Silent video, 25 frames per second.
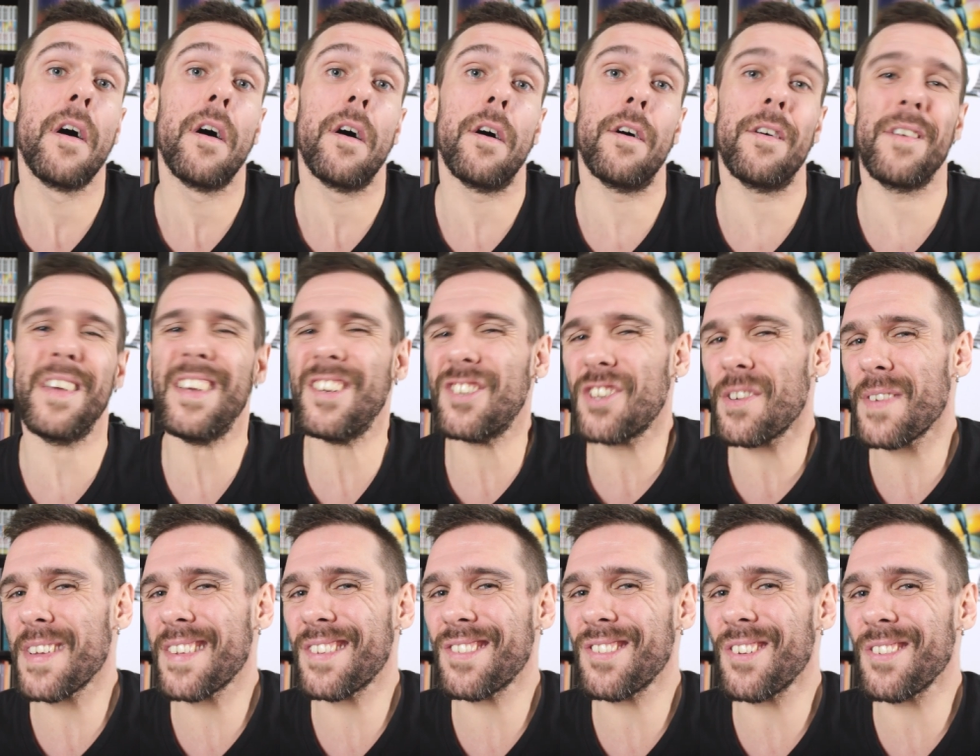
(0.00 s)
euh, et
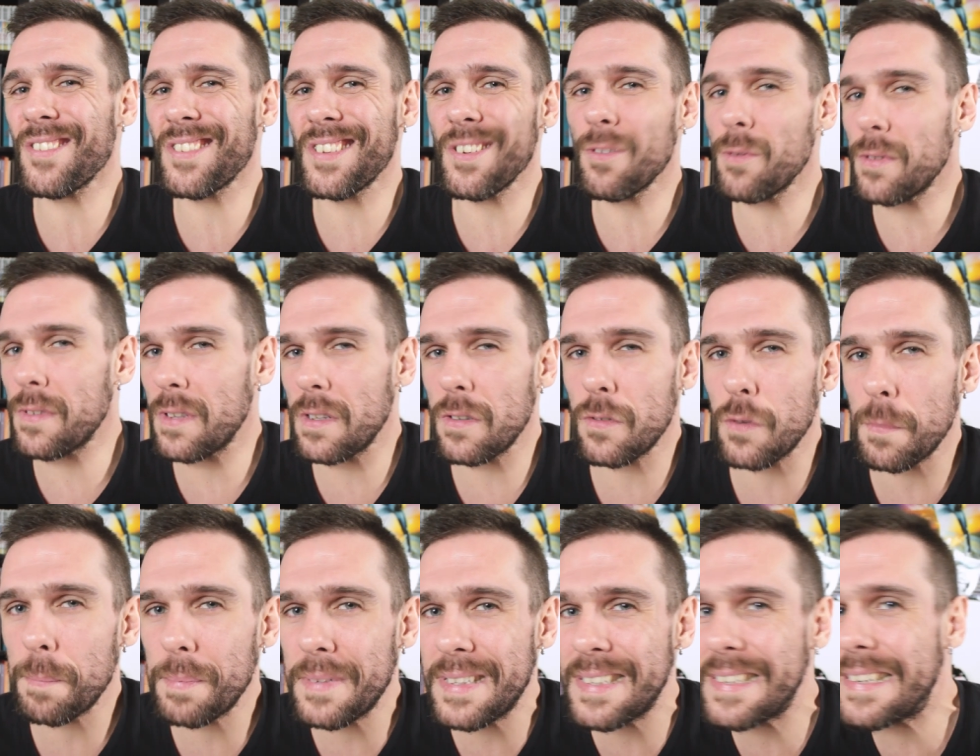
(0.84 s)
j'avais senti aussi ce
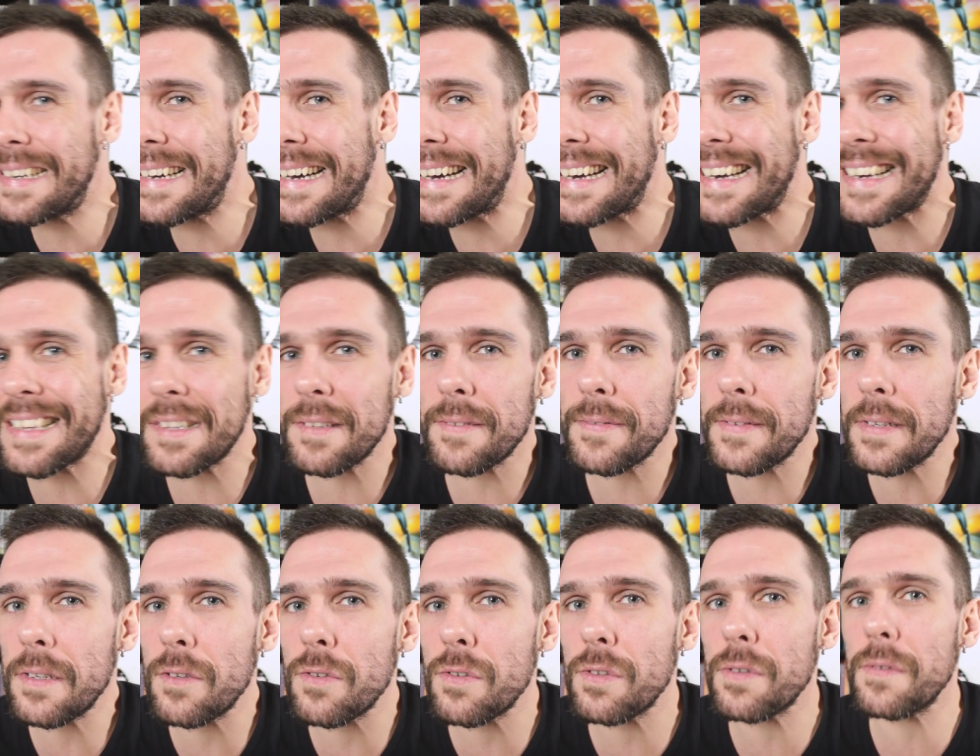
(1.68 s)
petit grain de
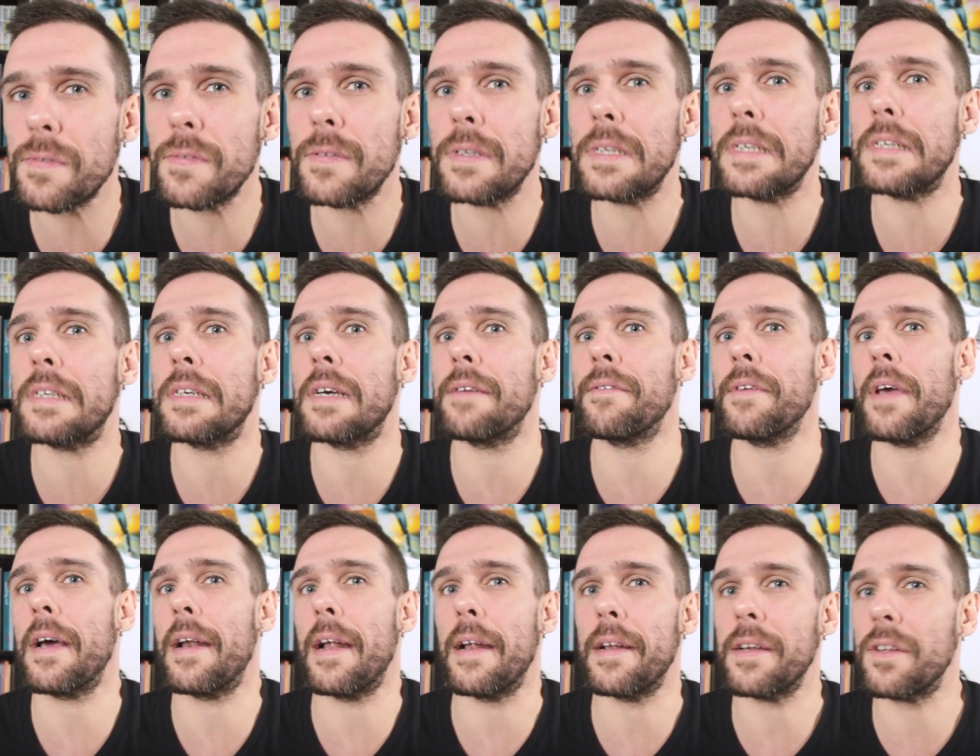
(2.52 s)
philosophie qu'il y
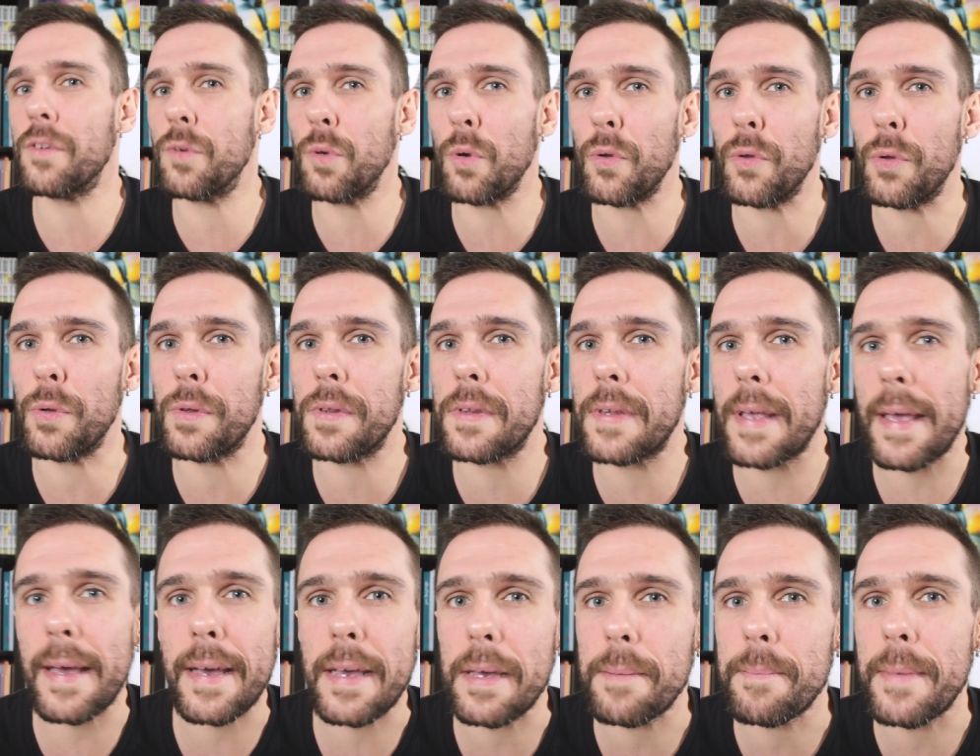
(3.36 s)
avait à la lecture de
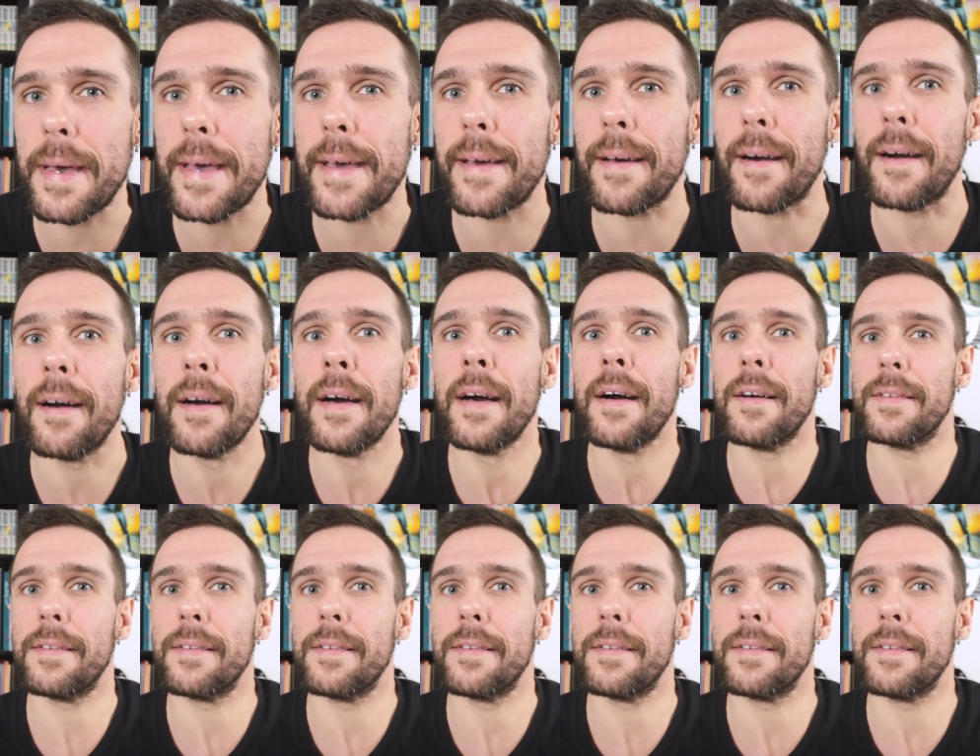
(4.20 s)
Terre et Mer.